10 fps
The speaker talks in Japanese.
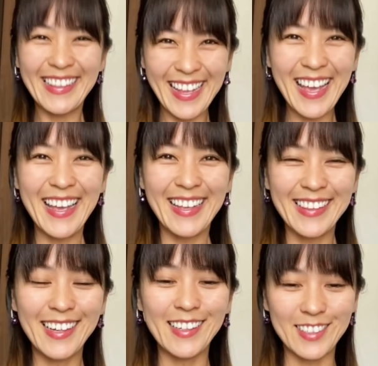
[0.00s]
ね。
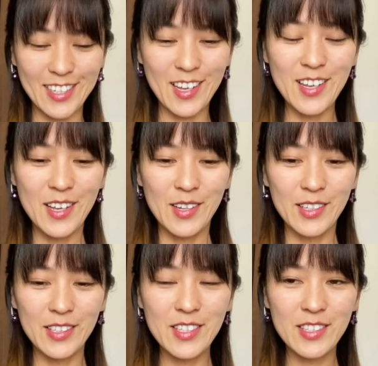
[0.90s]
だからさ、
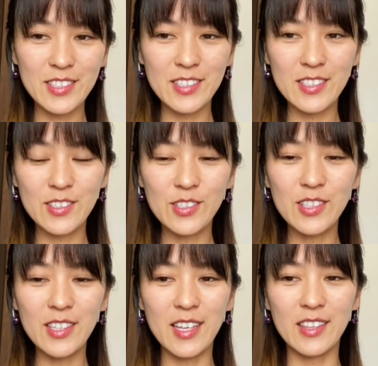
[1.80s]
行く
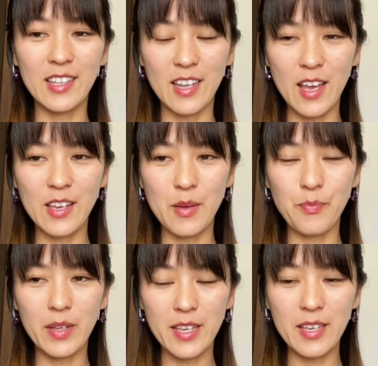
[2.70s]
んだったら、やっ
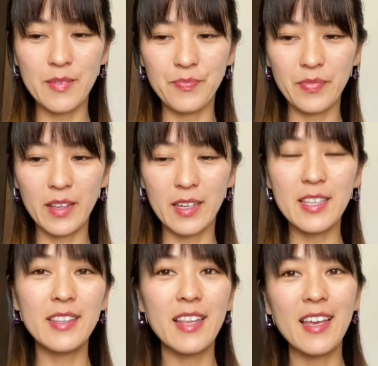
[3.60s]
ぱり、なんか
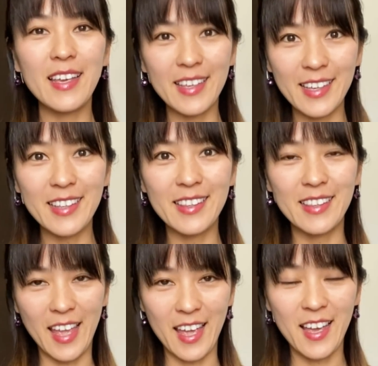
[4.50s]
行ってい
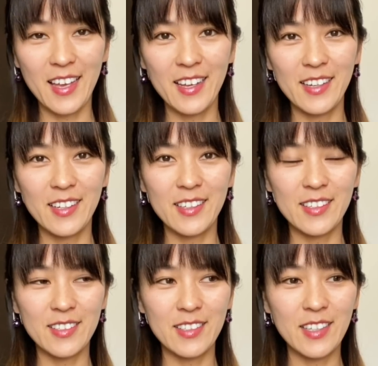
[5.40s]
いって
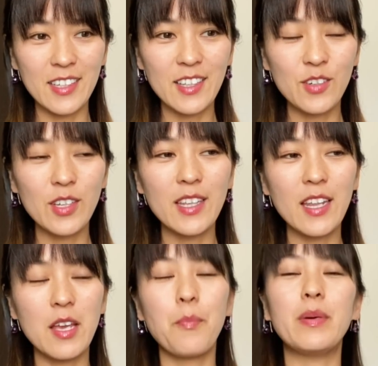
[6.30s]
聞いてくれ
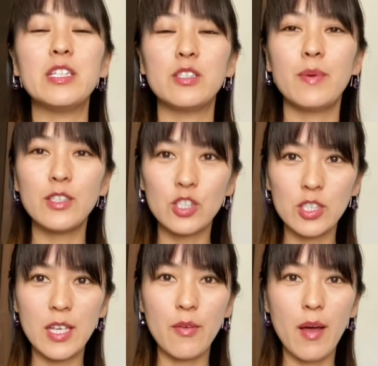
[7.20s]
たらやっぱ一番女
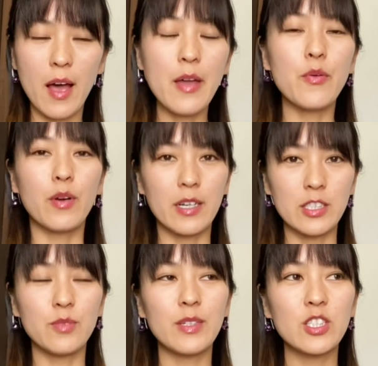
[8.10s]
性は愛を
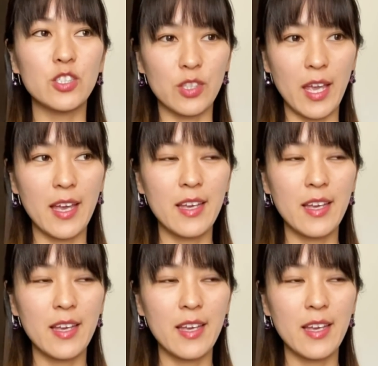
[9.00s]
感じますよね。